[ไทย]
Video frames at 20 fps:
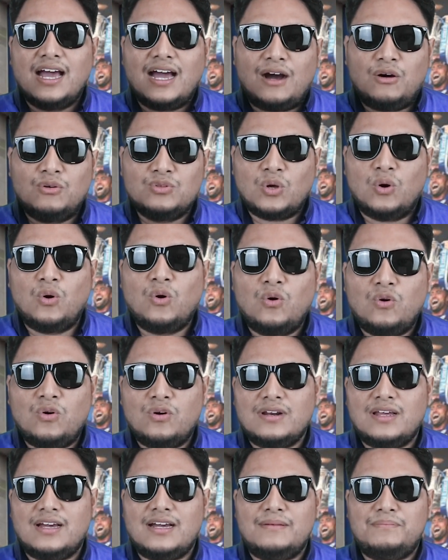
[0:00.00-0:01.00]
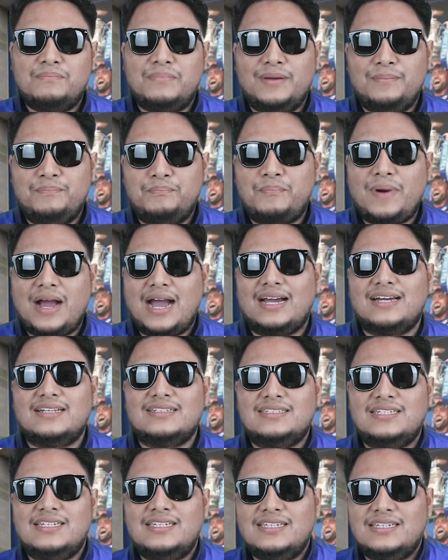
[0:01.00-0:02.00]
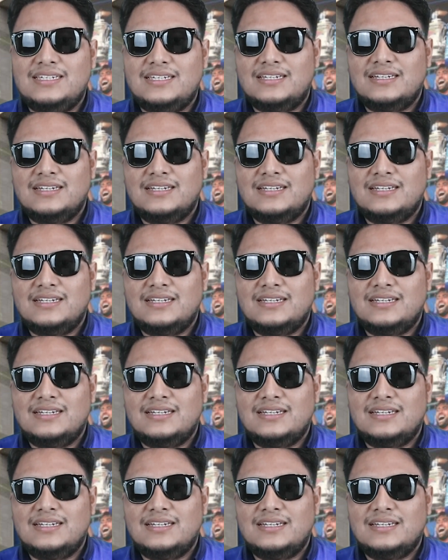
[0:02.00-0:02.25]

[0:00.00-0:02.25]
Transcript: เอาธงนะครับไปปักที่